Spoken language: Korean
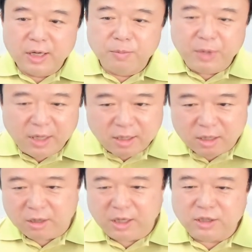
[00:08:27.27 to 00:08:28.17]
be
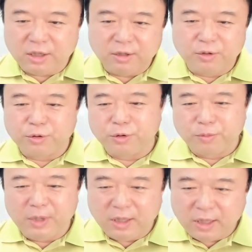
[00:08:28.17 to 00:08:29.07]
encouraged to,
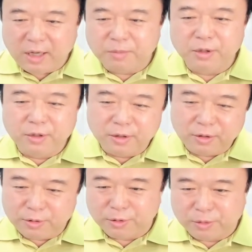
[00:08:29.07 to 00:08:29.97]
be enabled
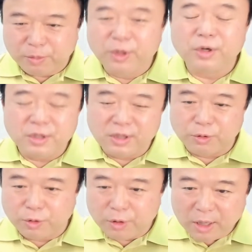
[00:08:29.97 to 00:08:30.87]
to 뭐 이런
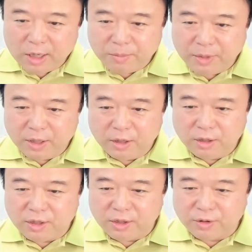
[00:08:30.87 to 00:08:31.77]
식으로 be
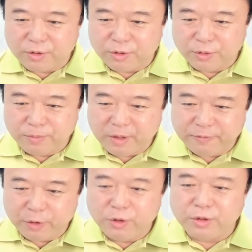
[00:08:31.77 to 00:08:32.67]
urged to, be
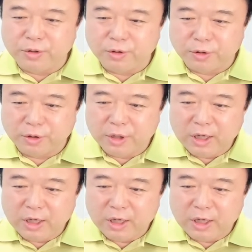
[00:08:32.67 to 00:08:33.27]
forced to,